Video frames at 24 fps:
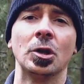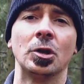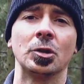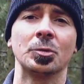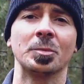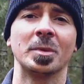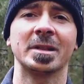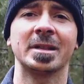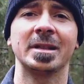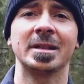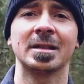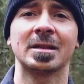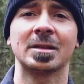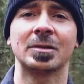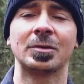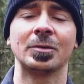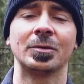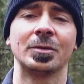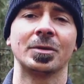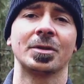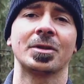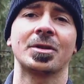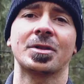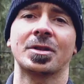und man geht
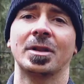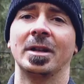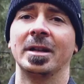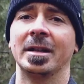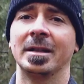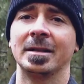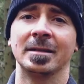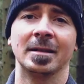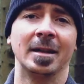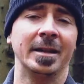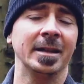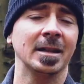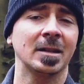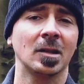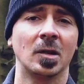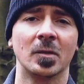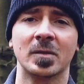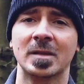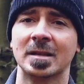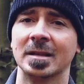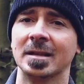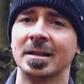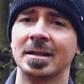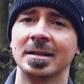durch einen
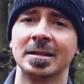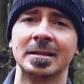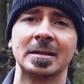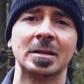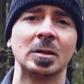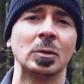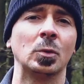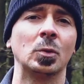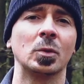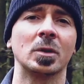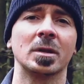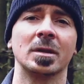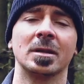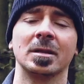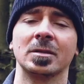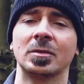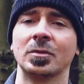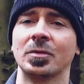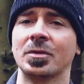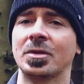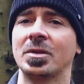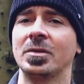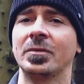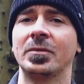Einkaufsladen oder
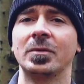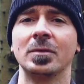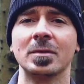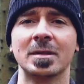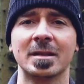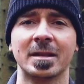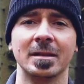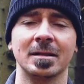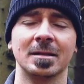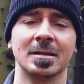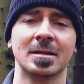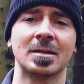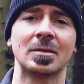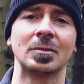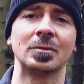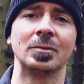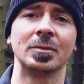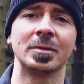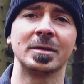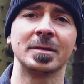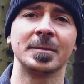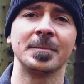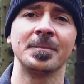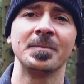durch die
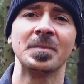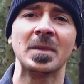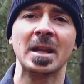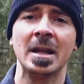Fußgängerzone.